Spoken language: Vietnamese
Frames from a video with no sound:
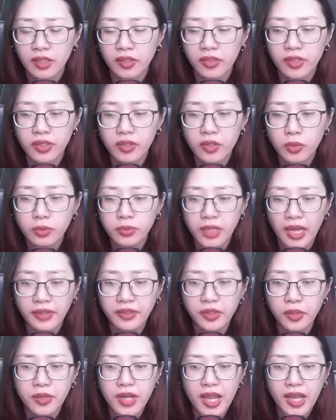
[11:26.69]
Giữa lúc Tả
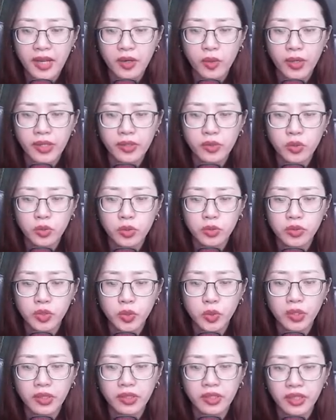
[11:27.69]
Tiểu Đa quay cuồng
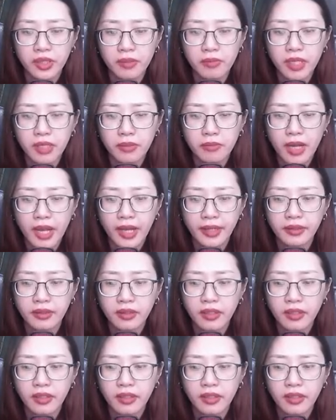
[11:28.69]
suy nghĩ miên man,